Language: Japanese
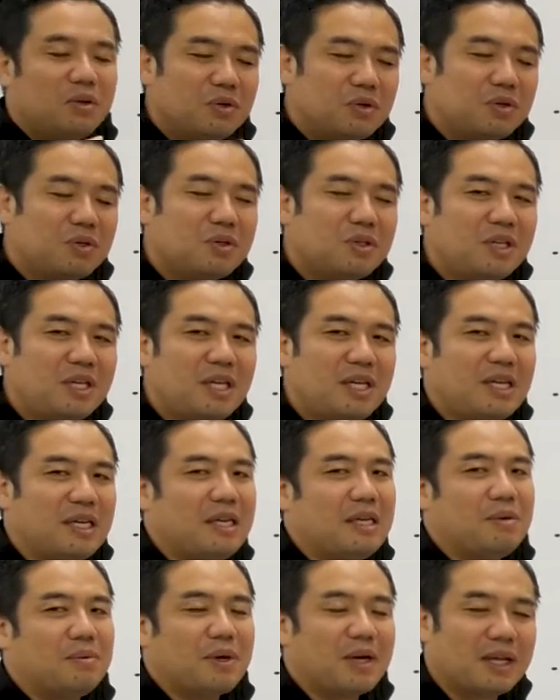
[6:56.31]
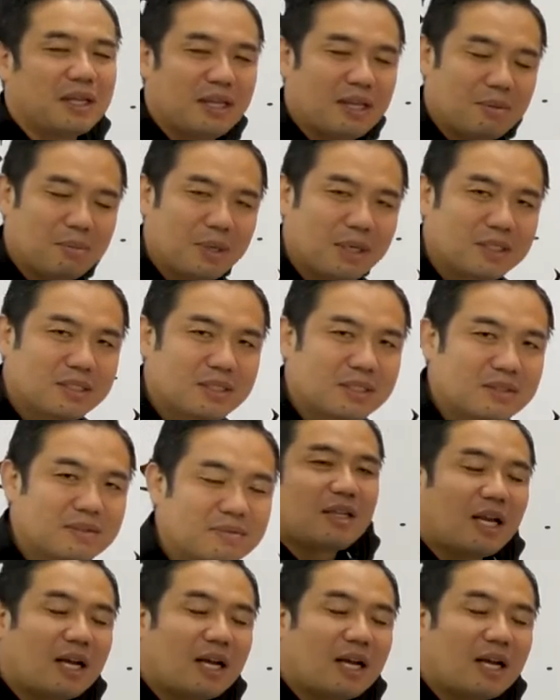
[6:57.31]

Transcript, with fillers: いうふうに言われています。